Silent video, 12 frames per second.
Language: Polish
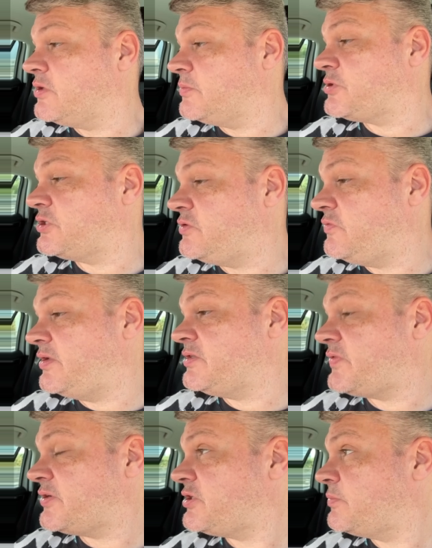
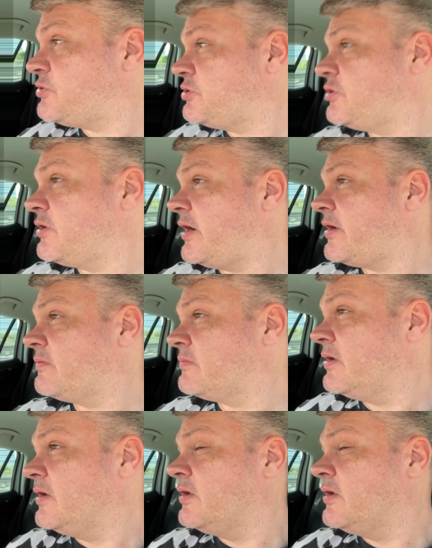przeciwieństwa się przyciągają.